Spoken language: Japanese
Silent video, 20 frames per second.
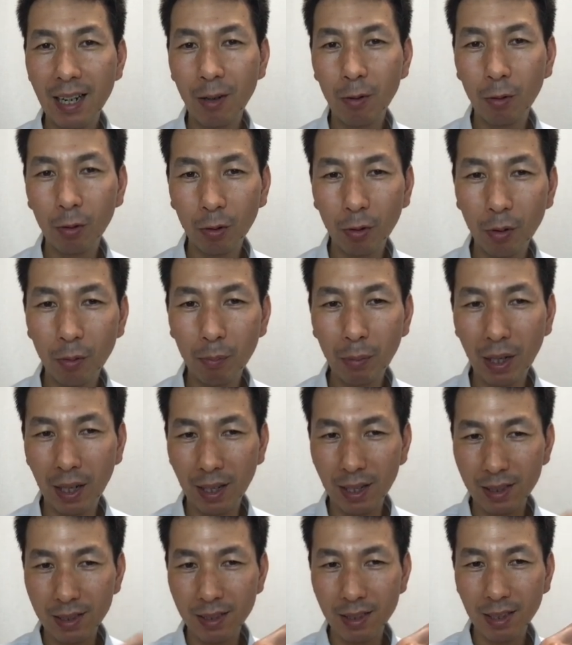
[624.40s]
こ
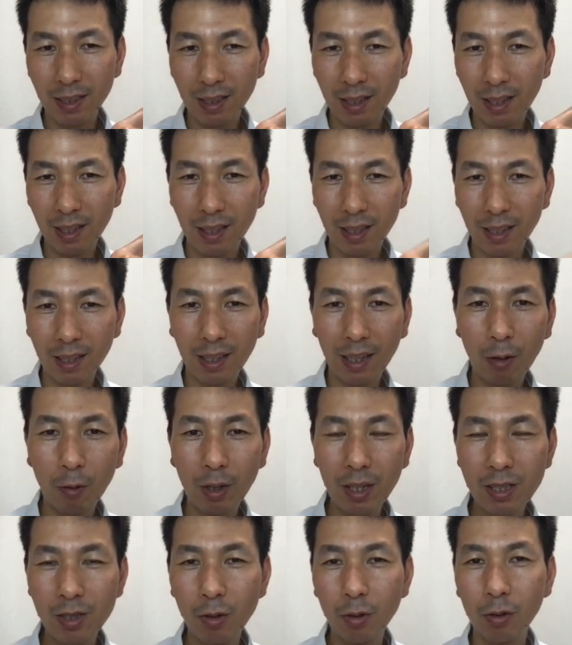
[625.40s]
の、顔
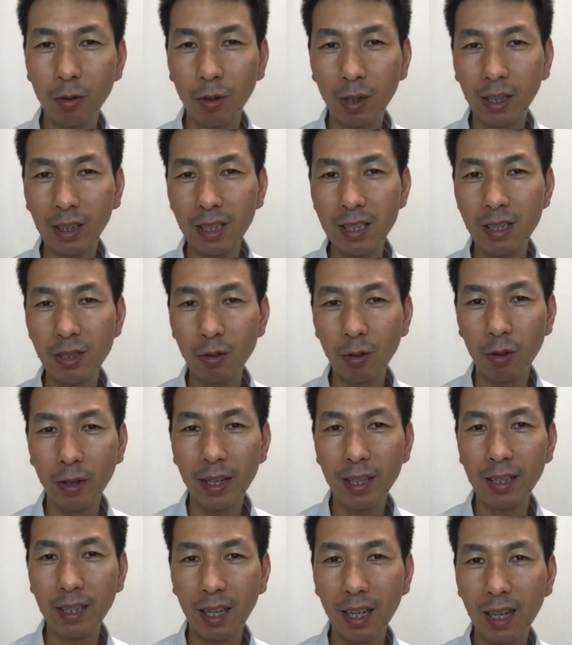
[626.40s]
が象の形の
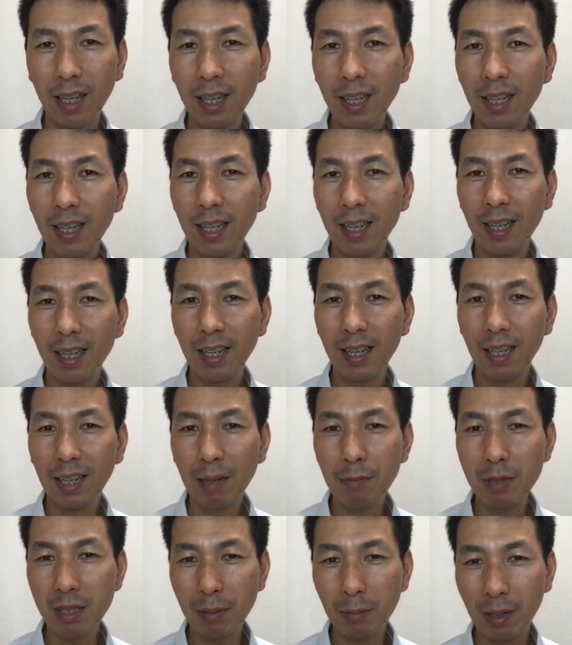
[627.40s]
変な
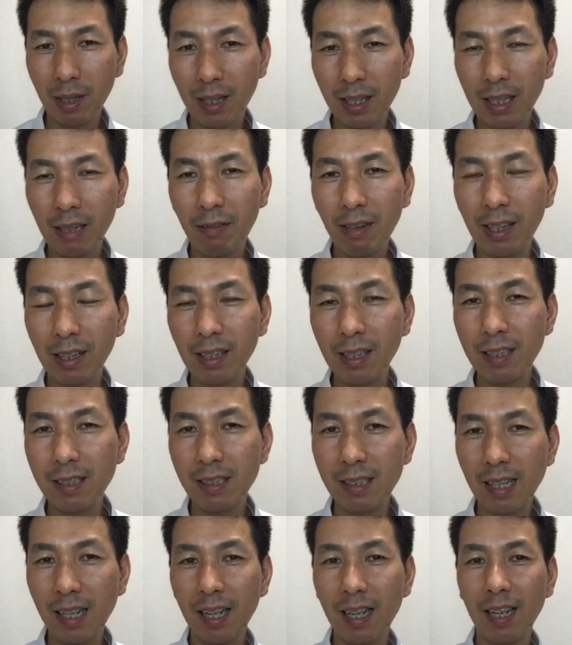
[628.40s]
神様が現れてで
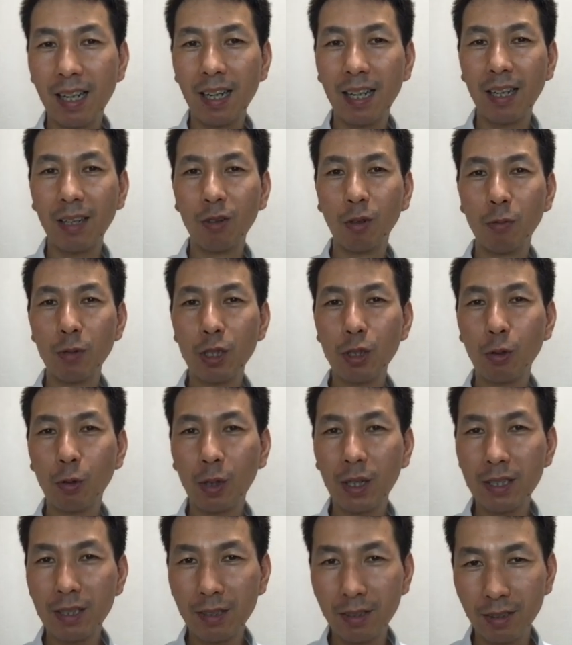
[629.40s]
すね、面白お
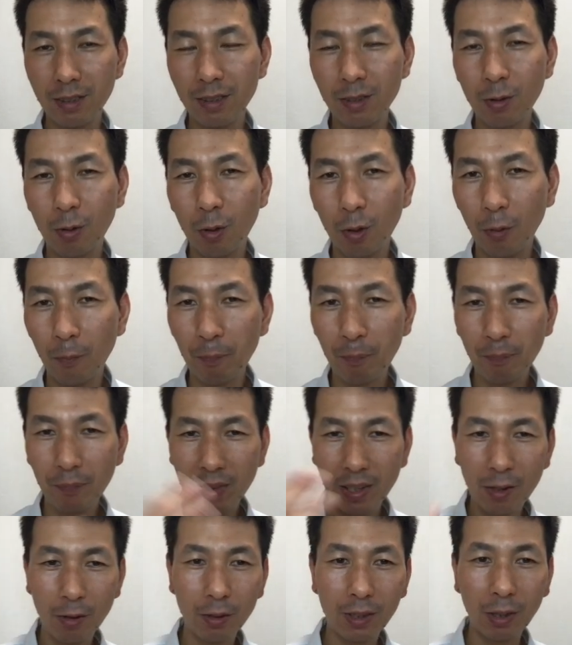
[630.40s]
かしくこう
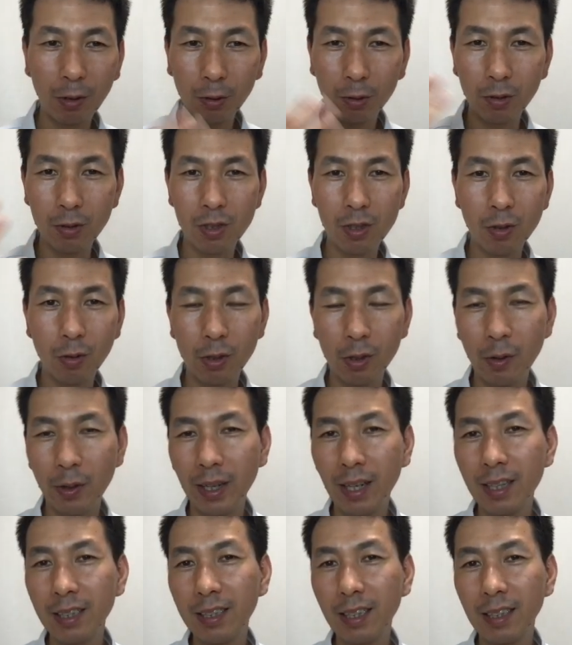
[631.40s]
いろんなことをストーリーを
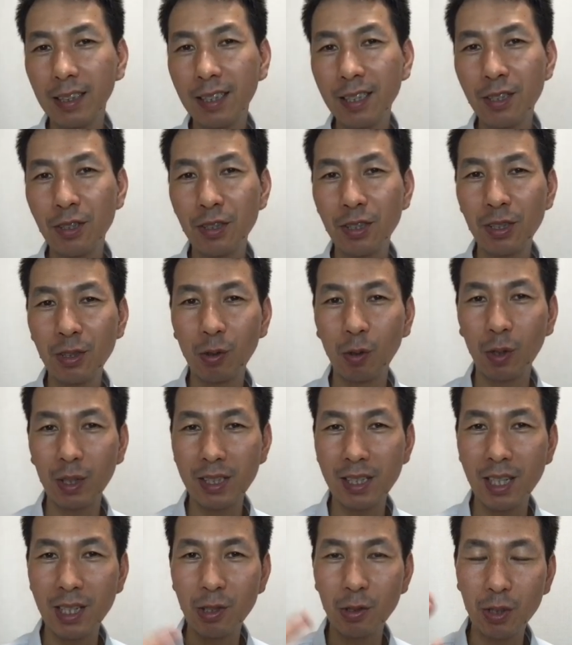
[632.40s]
描いていって主人公が
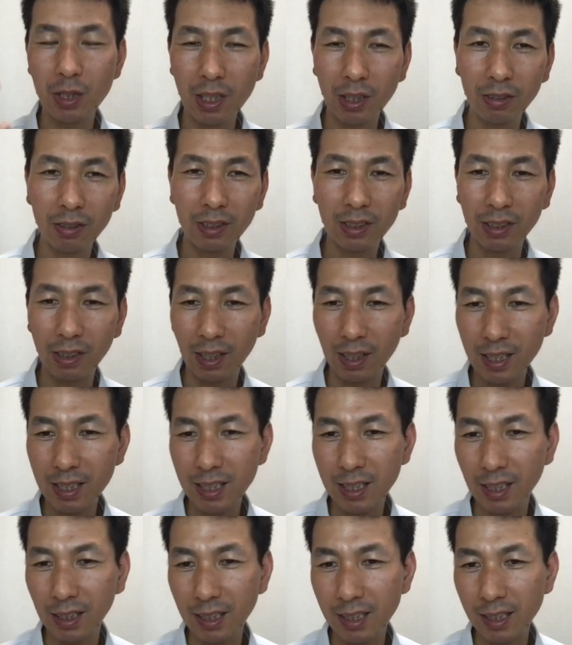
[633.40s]
成長していくっていう
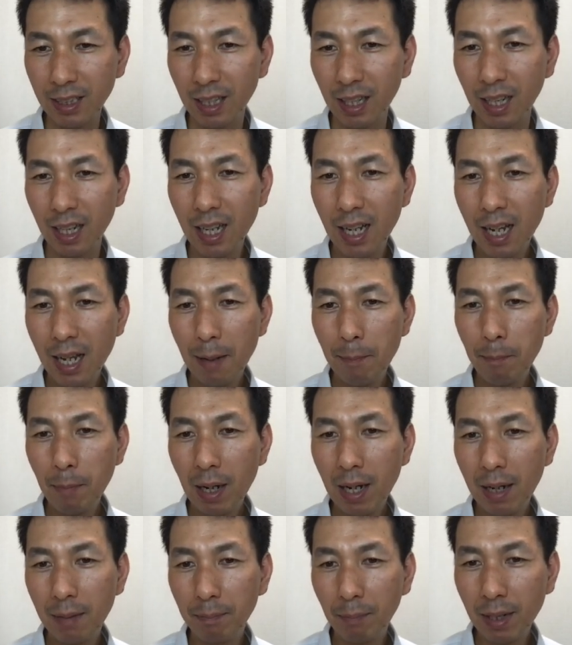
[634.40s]
話なんですが、
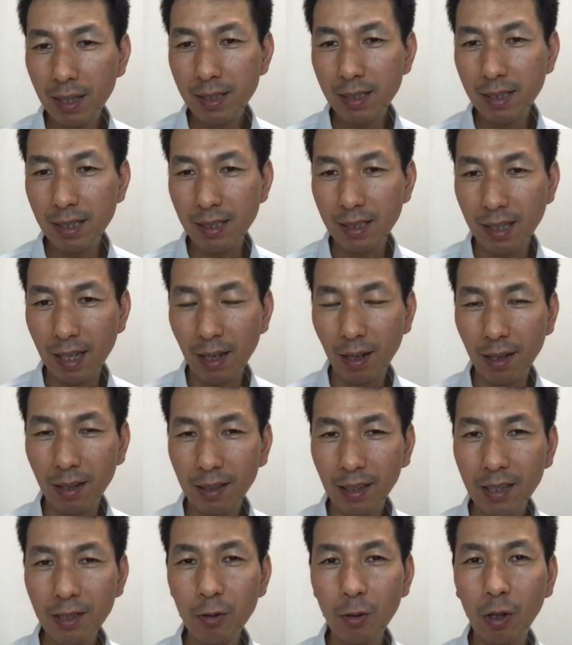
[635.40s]
まずですね、
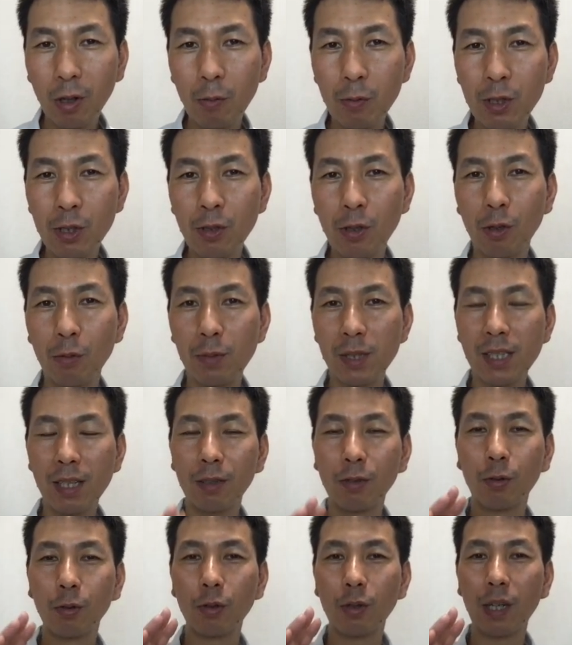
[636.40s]
内容が面白いのもさ
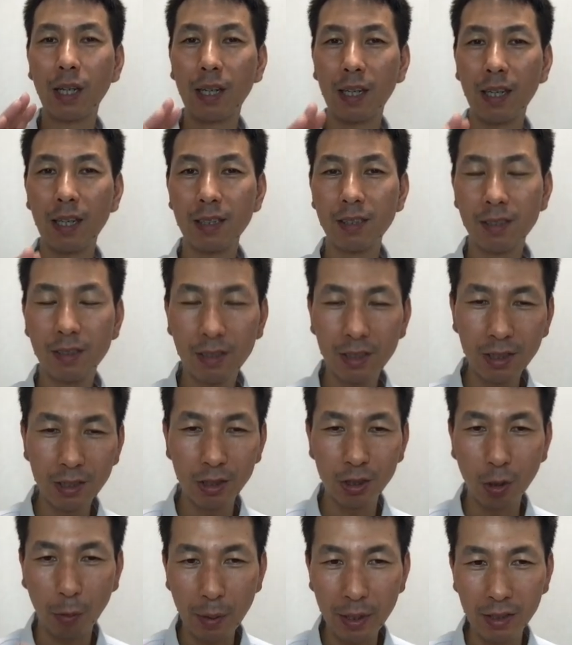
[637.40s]
ることながらぐいぐ
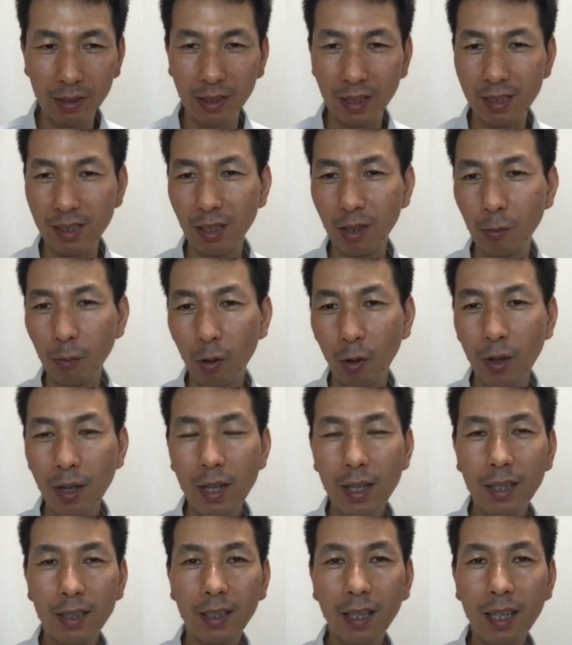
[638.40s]
い読めるんですけども、
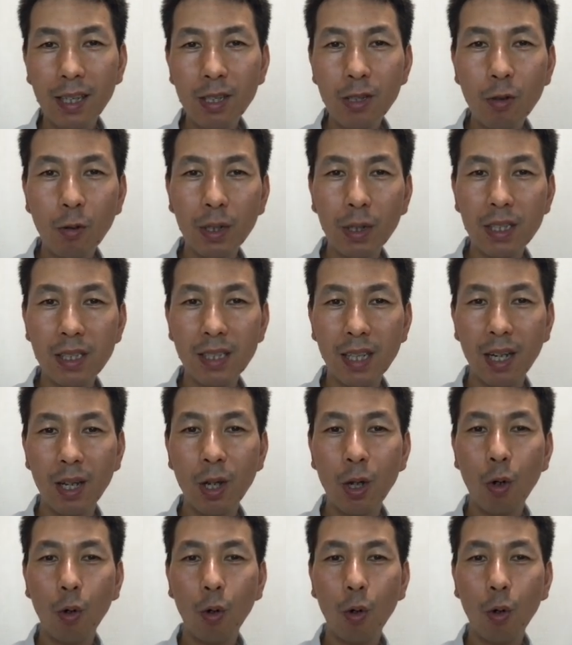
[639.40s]
内容はですね